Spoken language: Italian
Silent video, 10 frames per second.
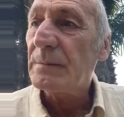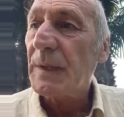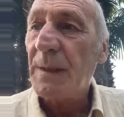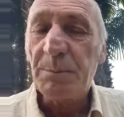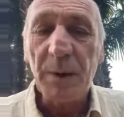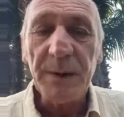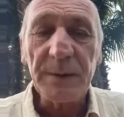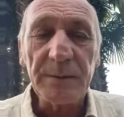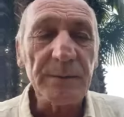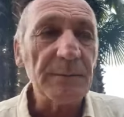E poi
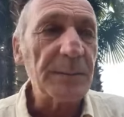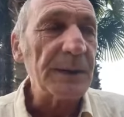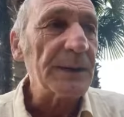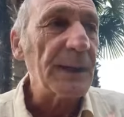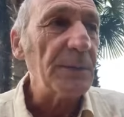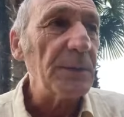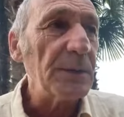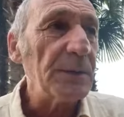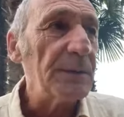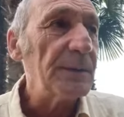
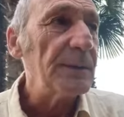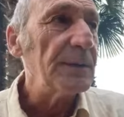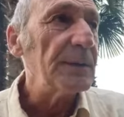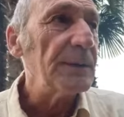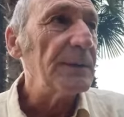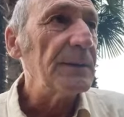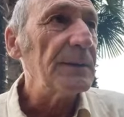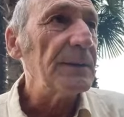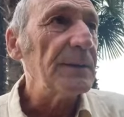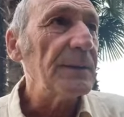pensiamo
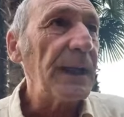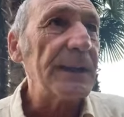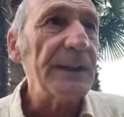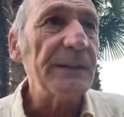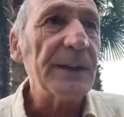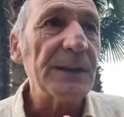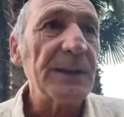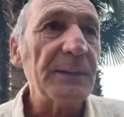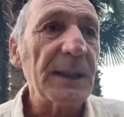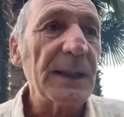a chi
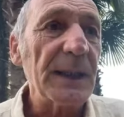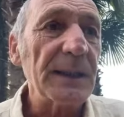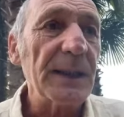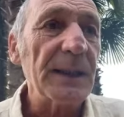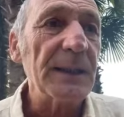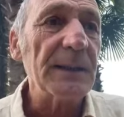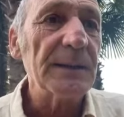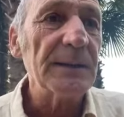invece magari è